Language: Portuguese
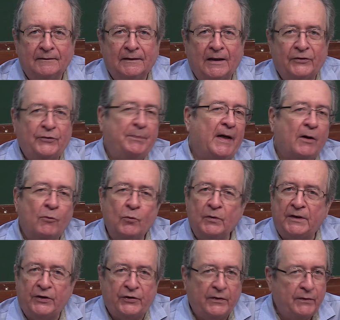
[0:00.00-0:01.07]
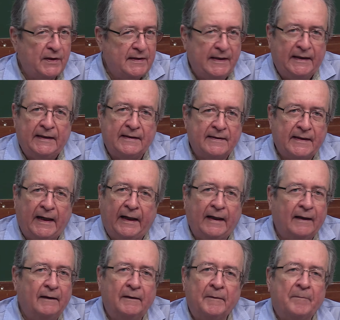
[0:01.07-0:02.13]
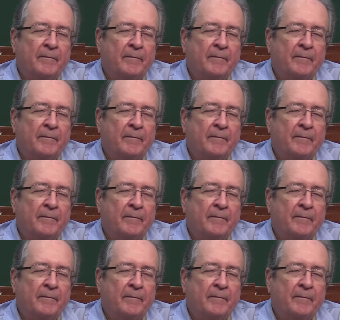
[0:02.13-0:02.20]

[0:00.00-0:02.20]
as perguntas que você quiser